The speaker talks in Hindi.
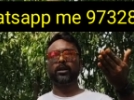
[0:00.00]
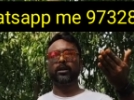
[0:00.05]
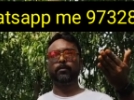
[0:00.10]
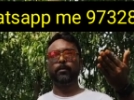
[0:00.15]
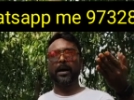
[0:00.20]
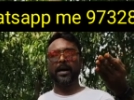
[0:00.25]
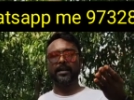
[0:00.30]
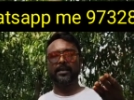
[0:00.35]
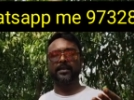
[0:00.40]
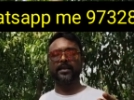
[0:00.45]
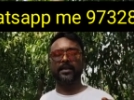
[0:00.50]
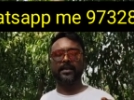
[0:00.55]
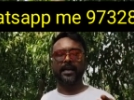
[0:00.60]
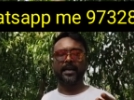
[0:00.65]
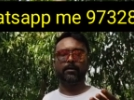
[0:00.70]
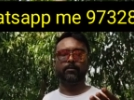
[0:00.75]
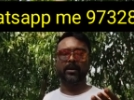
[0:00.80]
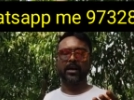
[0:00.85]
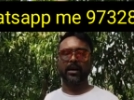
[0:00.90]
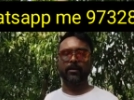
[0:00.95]
बारिश के
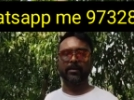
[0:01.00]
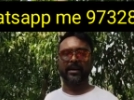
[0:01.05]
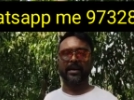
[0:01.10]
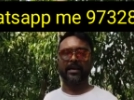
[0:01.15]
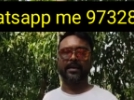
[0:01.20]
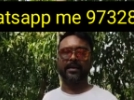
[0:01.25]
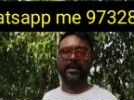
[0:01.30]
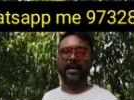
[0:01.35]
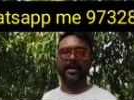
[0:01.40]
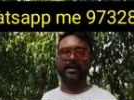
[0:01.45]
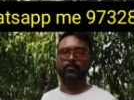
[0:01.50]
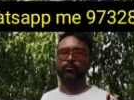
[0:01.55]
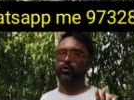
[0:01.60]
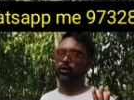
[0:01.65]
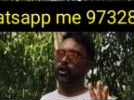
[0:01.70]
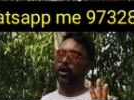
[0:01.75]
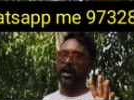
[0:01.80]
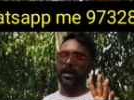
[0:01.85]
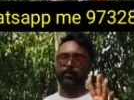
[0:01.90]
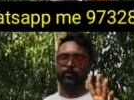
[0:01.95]
टाइम गर्मी के टाइम जो
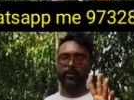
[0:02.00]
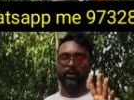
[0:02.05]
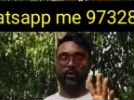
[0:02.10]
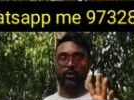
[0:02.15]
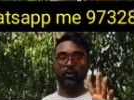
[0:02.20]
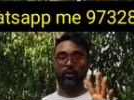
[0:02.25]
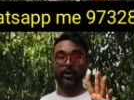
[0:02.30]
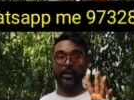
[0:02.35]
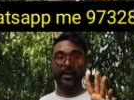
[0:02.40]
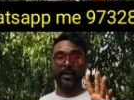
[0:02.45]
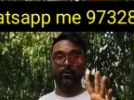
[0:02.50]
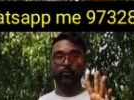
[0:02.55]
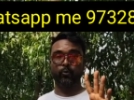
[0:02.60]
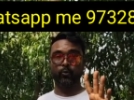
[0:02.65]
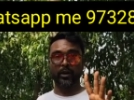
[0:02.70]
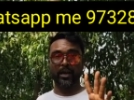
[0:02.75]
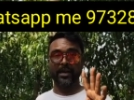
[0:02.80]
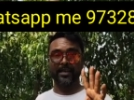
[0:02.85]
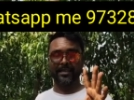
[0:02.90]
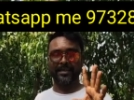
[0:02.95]
आप लोगों ने
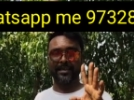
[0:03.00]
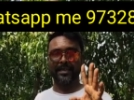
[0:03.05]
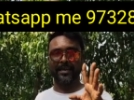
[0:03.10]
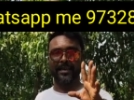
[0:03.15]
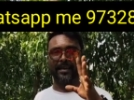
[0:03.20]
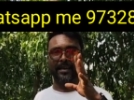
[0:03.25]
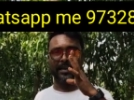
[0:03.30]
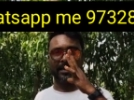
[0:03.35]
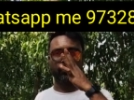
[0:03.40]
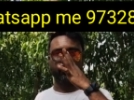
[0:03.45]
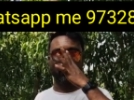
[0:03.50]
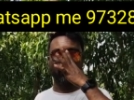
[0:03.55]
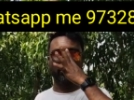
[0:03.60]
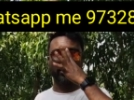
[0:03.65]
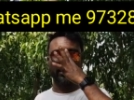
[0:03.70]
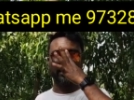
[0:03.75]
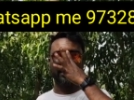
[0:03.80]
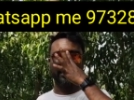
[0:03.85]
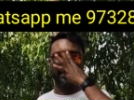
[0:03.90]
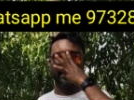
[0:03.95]
कुरियर से पौधे
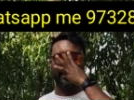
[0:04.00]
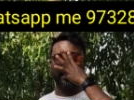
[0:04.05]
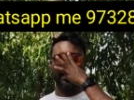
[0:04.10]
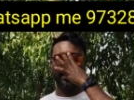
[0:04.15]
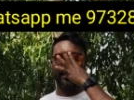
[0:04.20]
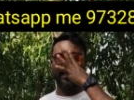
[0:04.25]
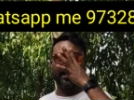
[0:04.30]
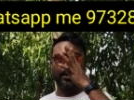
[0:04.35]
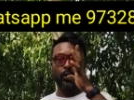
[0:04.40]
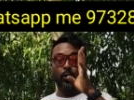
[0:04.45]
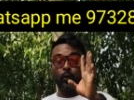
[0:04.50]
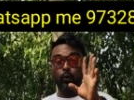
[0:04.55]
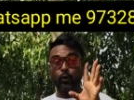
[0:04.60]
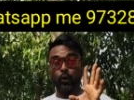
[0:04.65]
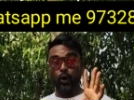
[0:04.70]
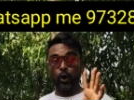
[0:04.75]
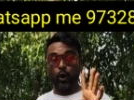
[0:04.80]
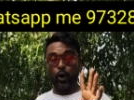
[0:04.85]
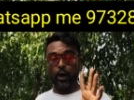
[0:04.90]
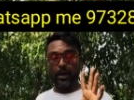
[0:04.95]
लिए है ना तो
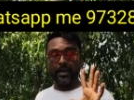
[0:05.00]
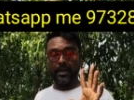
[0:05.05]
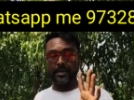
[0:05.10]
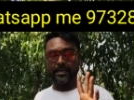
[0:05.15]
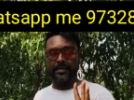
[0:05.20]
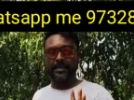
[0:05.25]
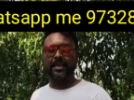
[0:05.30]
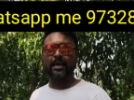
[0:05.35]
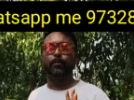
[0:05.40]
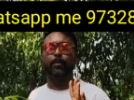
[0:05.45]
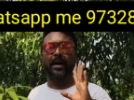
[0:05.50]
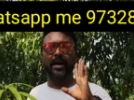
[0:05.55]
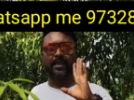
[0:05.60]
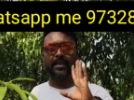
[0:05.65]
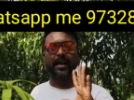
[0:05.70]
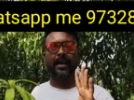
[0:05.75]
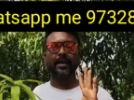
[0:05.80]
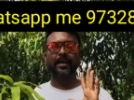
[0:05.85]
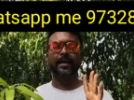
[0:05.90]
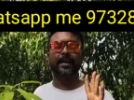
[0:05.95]
इससे
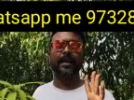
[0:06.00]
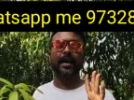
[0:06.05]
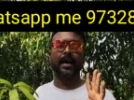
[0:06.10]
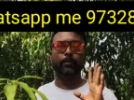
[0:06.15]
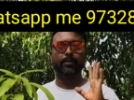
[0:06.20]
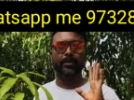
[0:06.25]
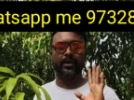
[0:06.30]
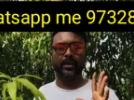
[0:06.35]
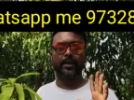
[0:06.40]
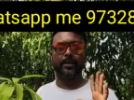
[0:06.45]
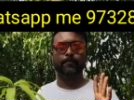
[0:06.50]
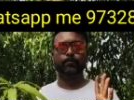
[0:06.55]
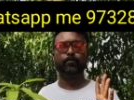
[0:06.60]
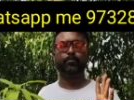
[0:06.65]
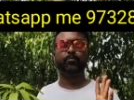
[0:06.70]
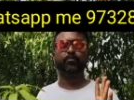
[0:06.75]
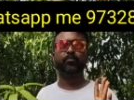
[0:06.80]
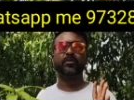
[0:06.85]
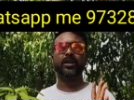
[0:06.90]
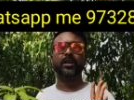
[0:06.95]
बेहतर है अभी
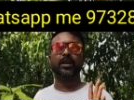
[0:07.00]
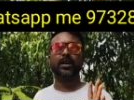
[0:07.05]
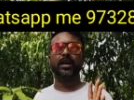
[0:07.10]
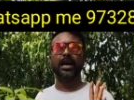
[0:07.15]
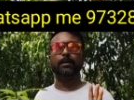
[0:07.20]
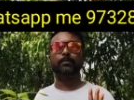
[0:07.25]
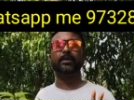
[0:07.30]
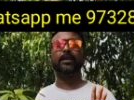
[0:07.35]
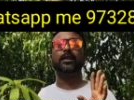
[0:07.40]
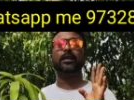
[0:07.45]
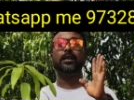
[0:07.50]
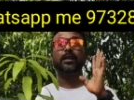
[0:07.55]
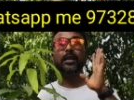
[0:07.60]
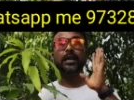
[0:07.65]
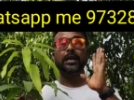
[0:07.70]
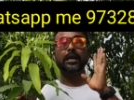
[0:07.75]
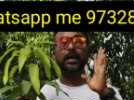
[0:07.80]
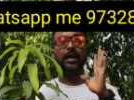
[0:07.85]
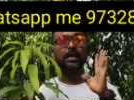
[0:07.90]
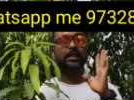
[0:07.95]
अभी
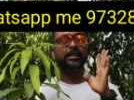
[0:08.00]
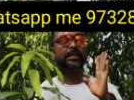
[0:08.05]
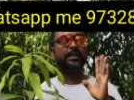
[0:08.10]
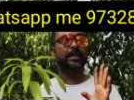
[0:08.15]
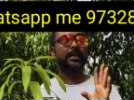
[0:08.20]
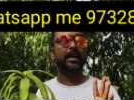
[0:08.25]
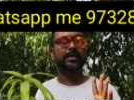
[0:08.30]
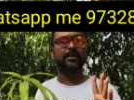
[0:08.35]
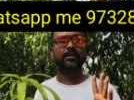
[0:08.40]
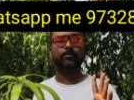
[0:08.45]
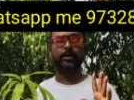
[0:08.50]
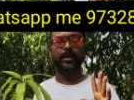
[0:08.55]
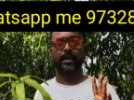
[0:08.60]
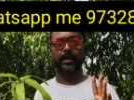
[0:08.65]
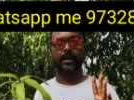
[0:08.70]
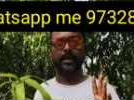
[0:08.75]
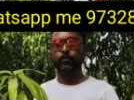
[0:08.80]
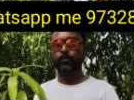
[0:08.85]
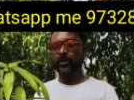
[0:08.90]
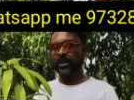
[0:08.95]
अच्छा समय है
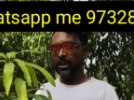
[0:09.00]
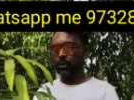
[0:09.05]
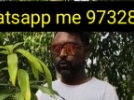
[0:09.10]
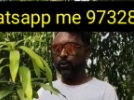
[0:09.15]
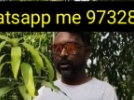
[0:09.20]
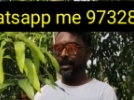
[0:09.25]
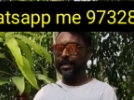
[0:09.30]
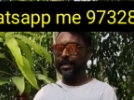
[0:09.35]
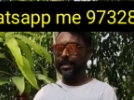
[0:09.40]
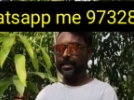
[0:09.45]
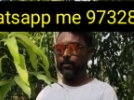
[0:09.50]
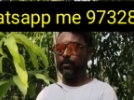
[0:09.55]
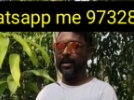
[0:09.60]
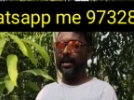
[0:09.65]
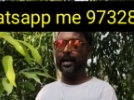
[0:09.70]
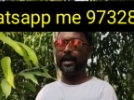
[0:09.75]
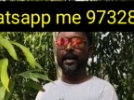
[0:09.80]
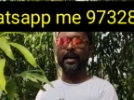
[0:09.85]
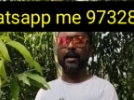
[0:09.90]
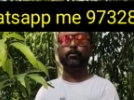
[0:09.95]
क्योंकि इस समय
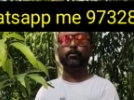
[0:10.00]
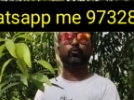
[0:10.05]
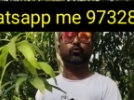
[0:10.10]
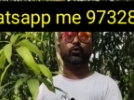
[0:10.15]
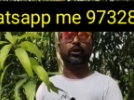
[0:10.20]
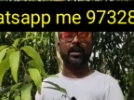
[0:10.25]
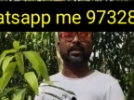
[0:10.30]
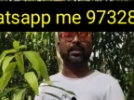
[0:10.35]
अगर आप कुरियर